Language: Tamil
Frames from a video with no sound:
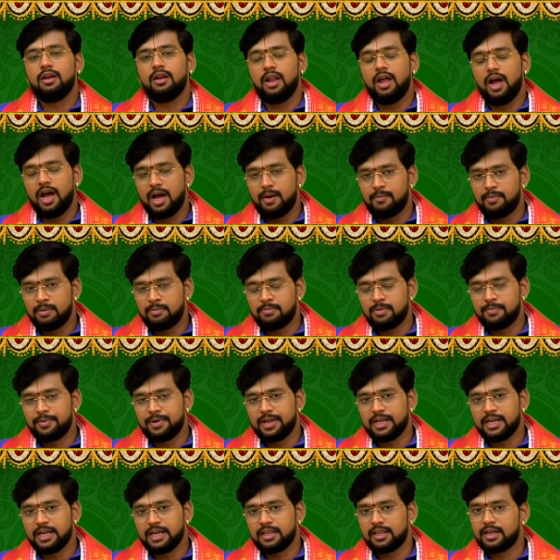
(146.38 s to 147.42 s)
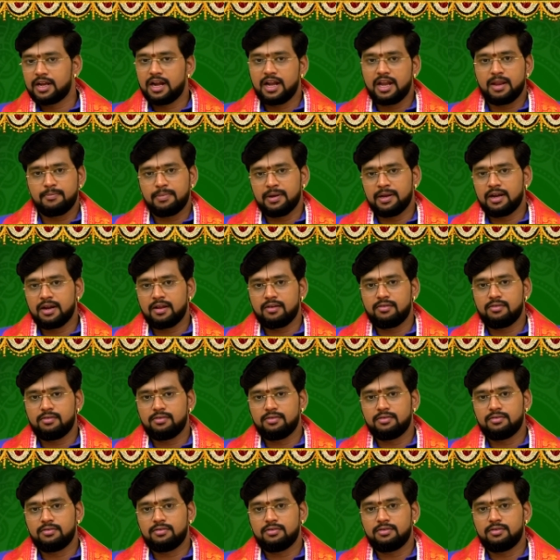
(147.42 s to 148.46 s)
லாபம் அப்படிங்கிறது கண்டிப்பாக
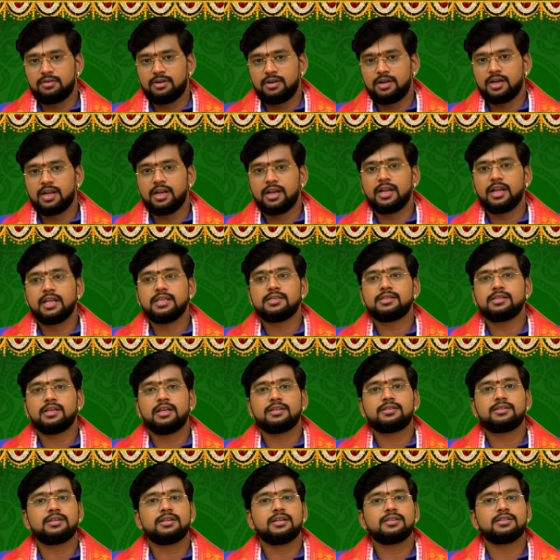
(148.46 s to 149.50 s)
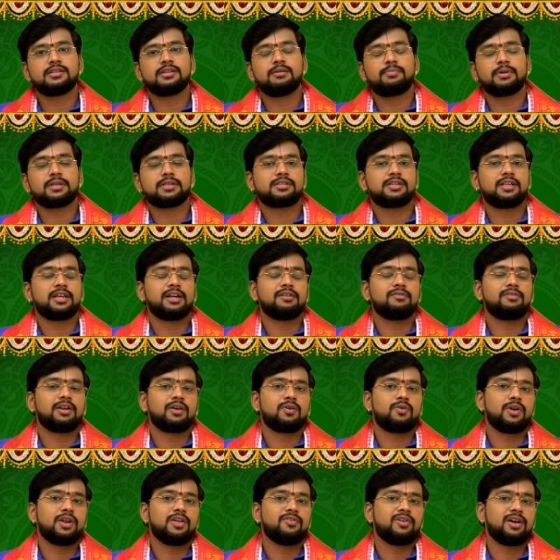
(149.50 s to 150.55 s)
நடக்கும் ஆனால் நெஞ்சில் சின்ன சின்ன பிரச்சனைகள்
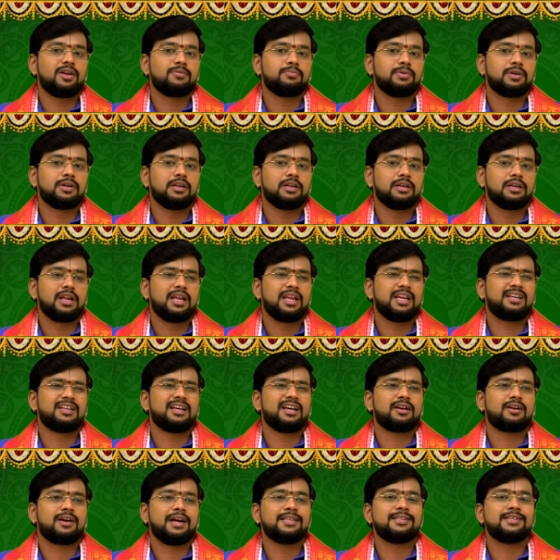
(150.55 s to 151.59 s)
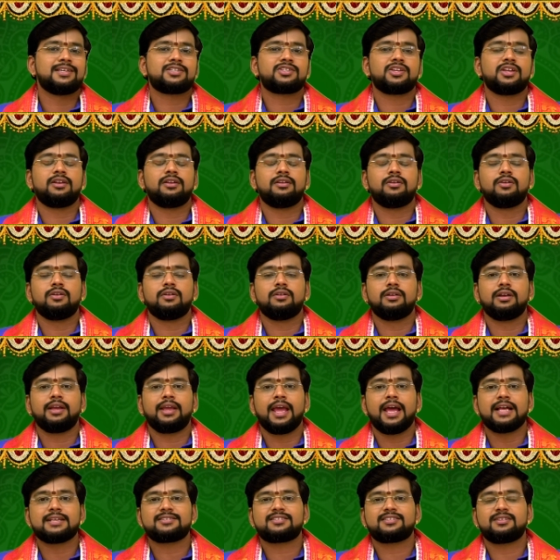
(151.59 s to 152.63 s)
வரக்கூடிய வாய்ப்புகள் இருக்குது லைட்டாக கஞ்சஷன்
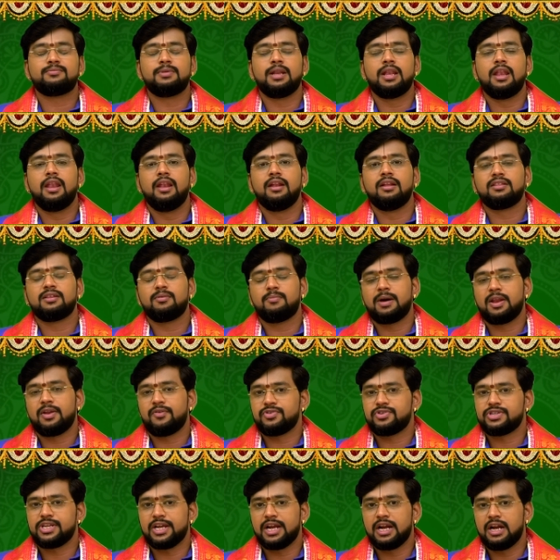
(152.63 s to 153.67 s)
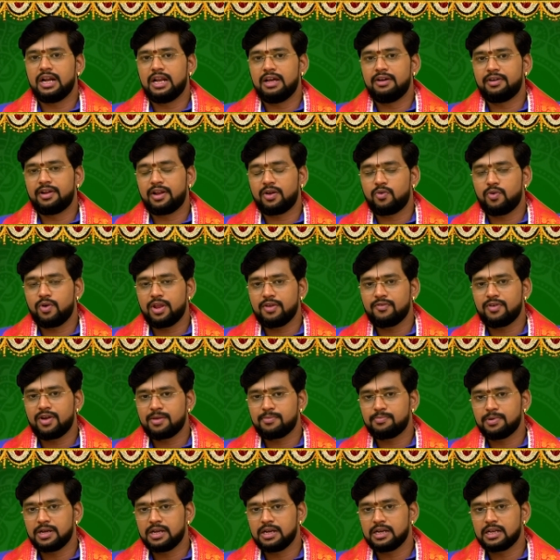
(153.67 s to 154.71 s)
கேஸ் ட்ரபிள் இந்த மாதிரி விஷயங்கள்லாம் வரக்கூடிய
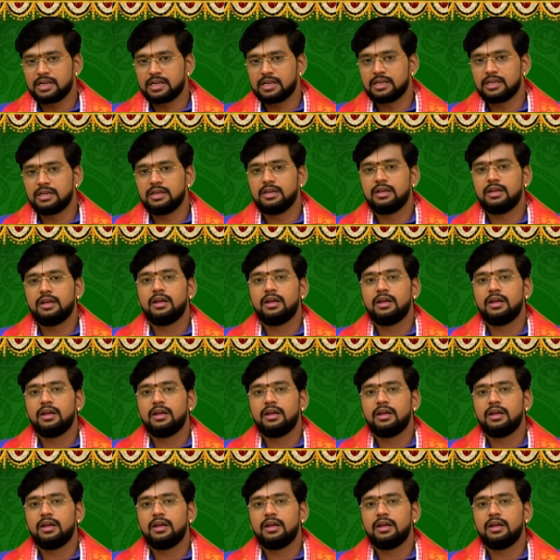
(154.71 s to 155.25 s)
வாய்ப்புகள் இருக்குது